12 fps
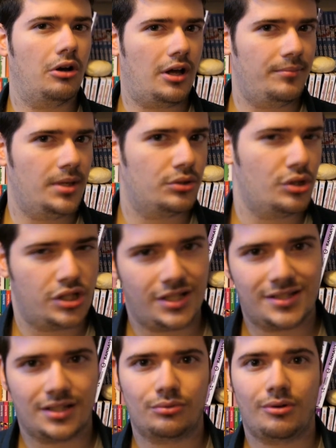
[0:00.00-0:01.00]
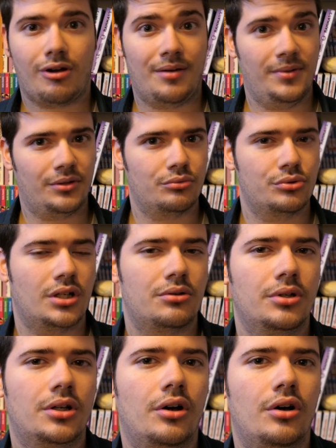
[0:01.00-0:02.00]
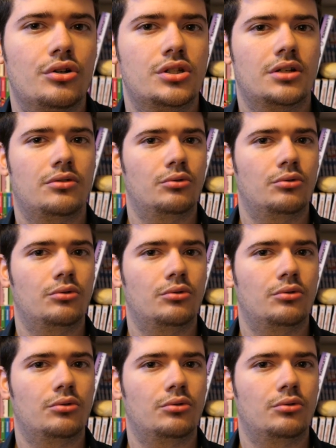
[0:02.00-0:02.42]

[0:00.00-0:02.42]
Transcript: ho cambiato attrezzatura, ho cambiato un sacco di cose,